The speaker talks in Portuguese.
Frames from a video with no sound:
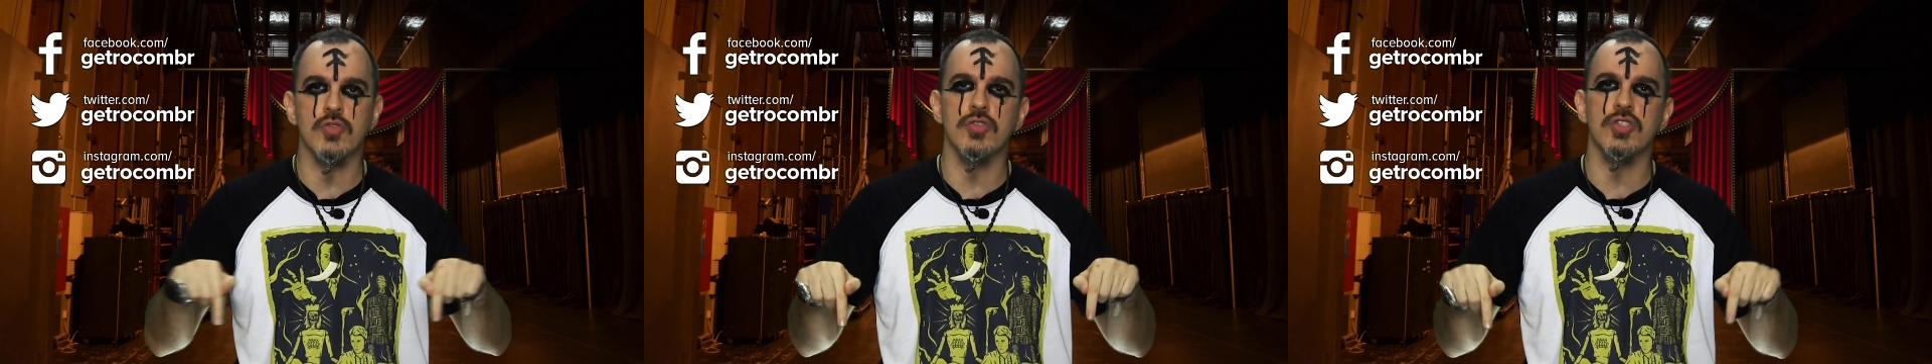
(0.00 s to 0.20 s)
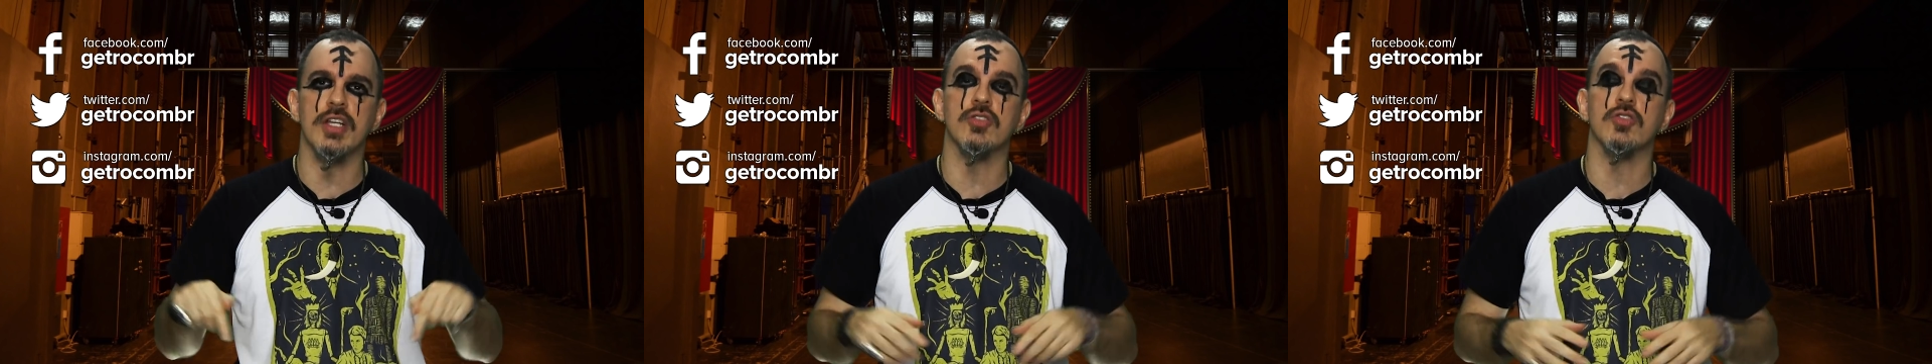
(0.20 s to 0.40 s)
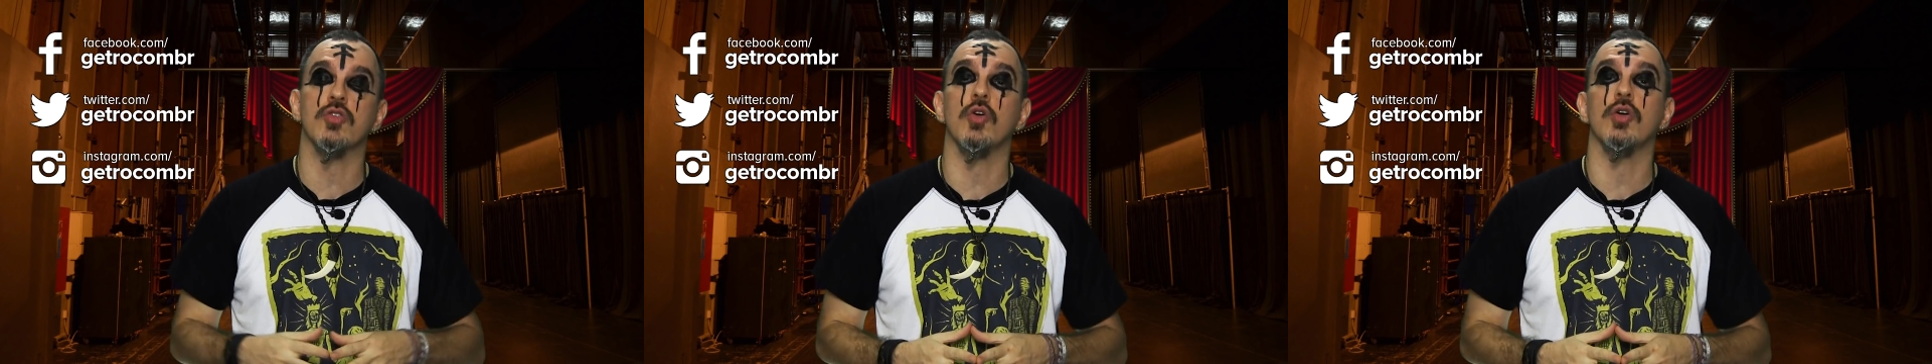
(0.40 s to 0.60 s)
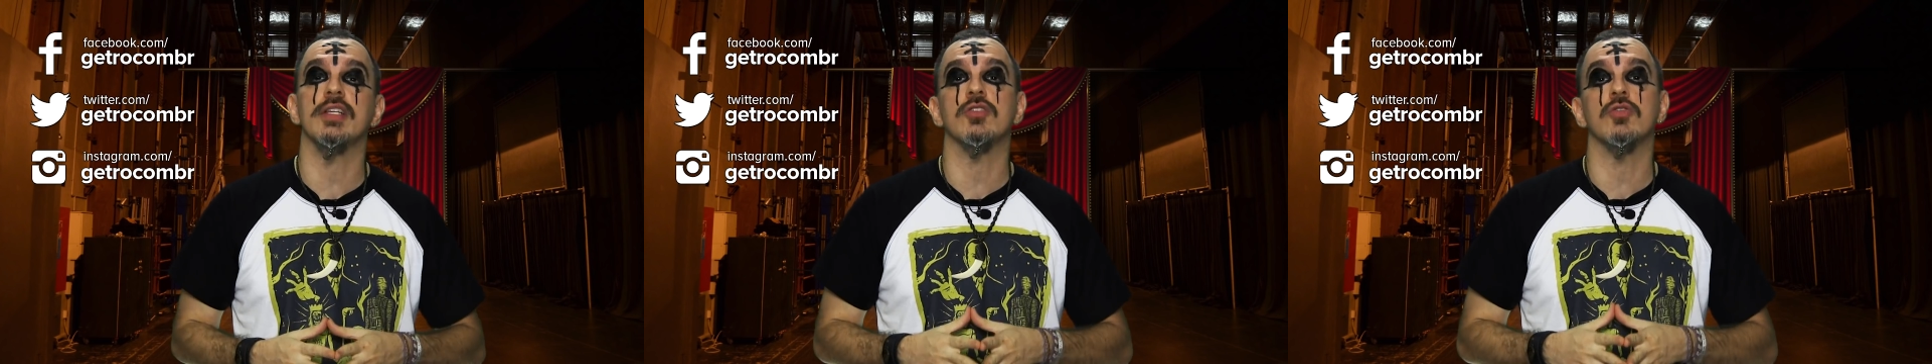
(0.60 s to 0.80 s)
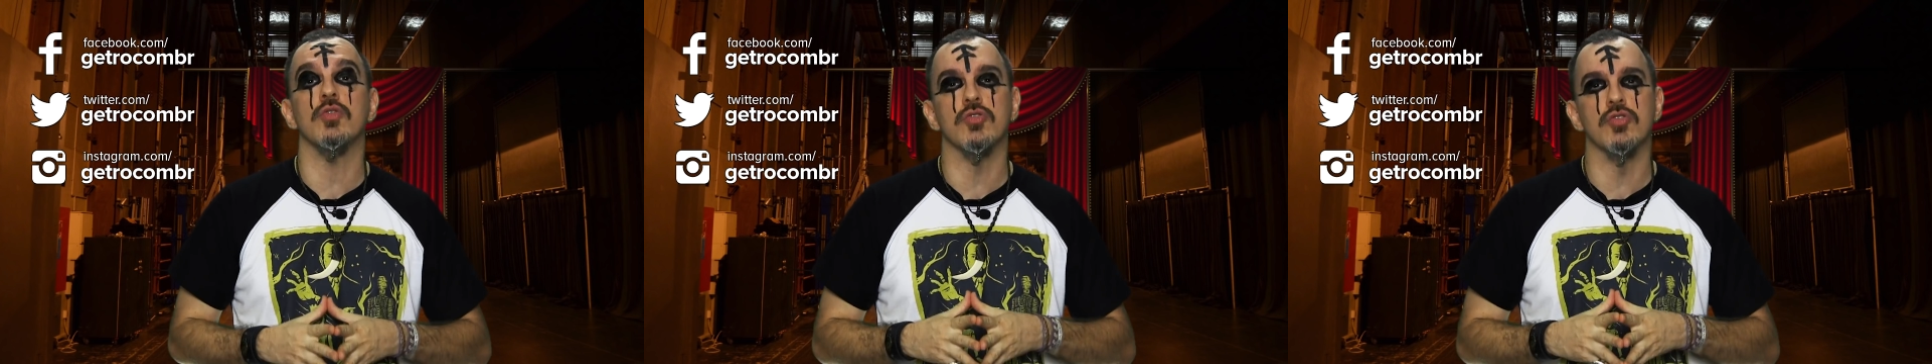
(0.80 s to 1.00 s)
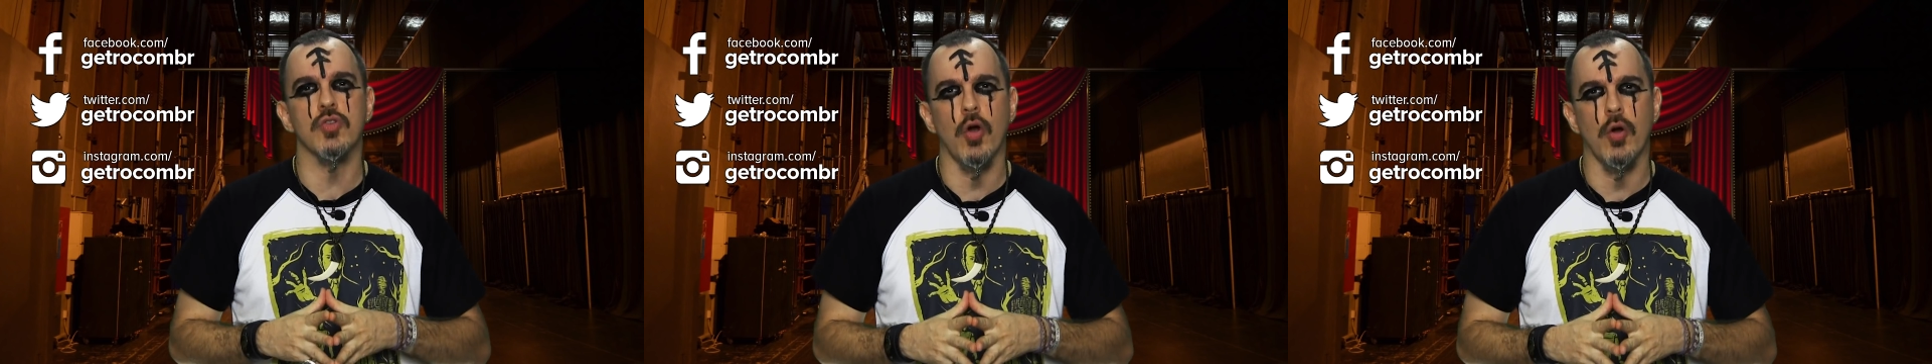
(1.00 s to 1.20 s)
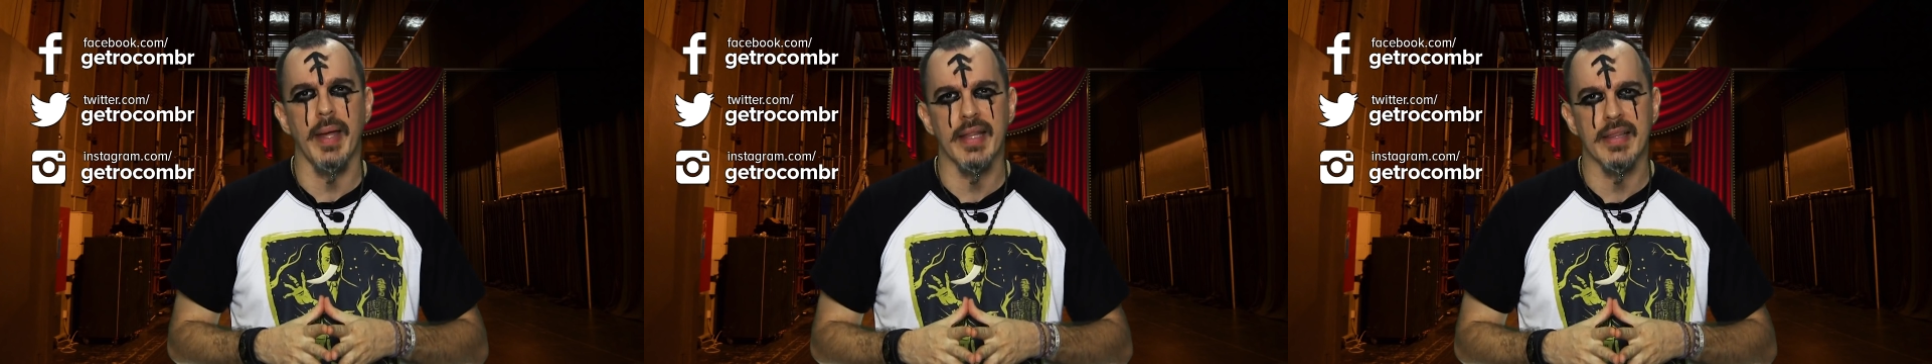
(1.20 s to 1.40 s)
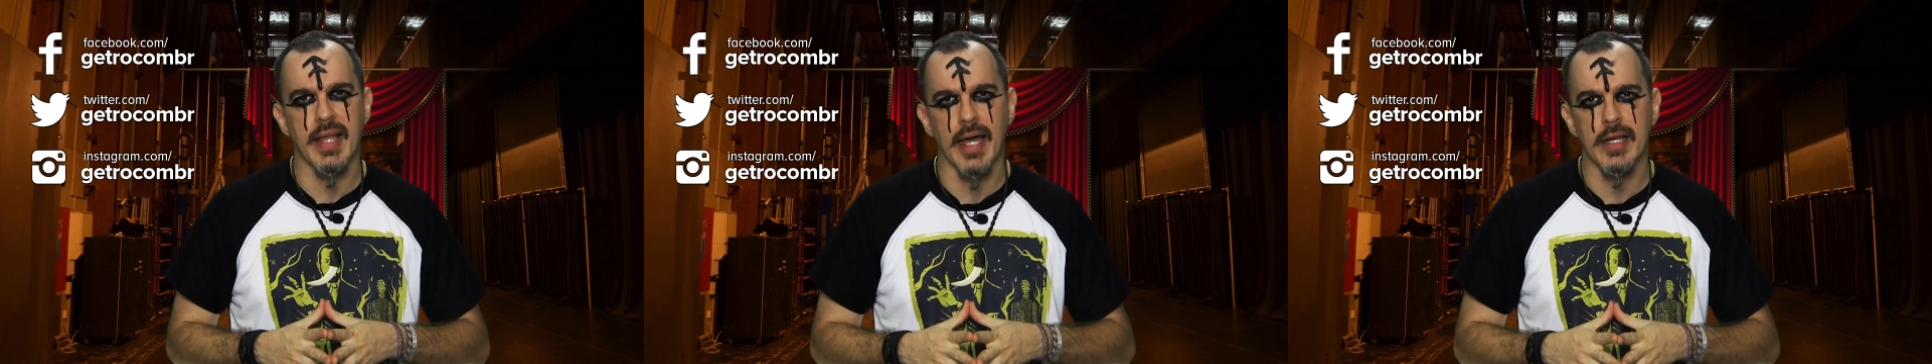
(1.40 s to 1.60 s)
sugestões nos
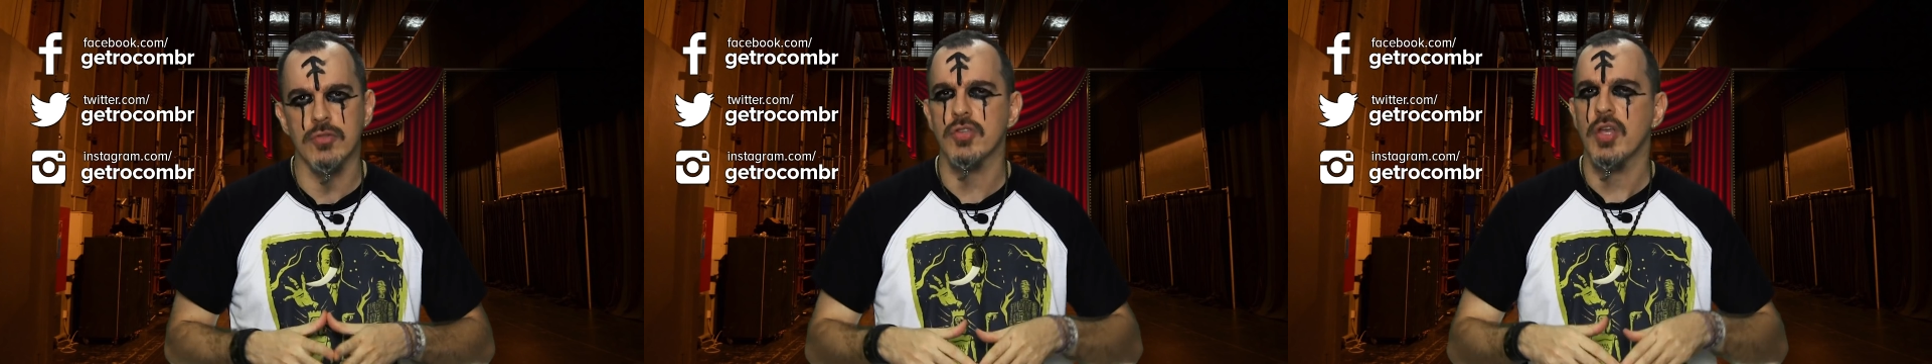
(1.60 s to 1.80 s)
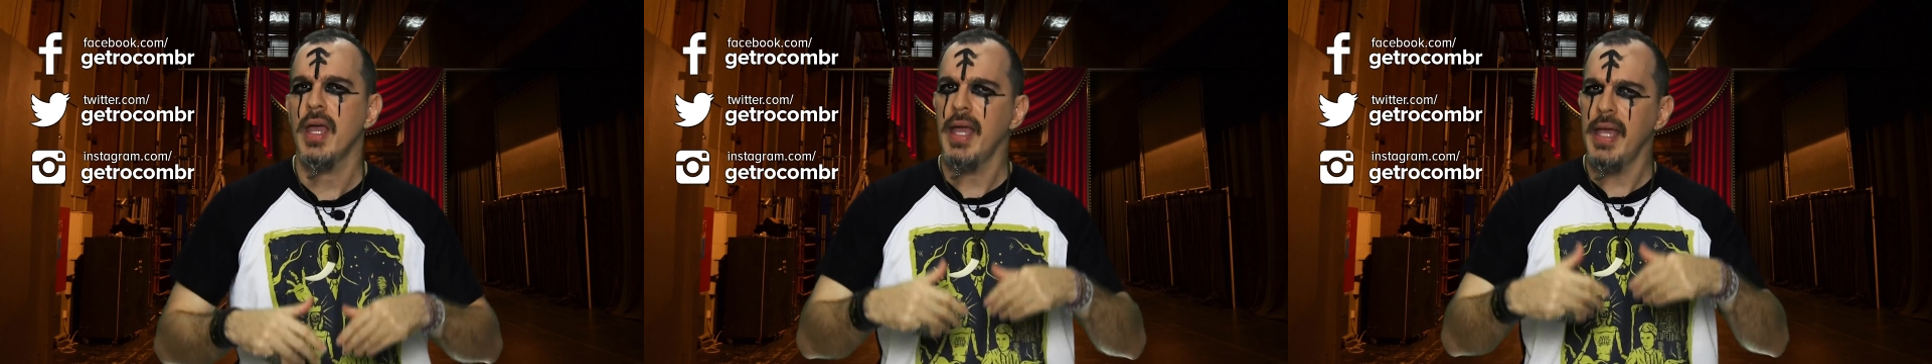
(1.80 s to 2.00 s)
comentários.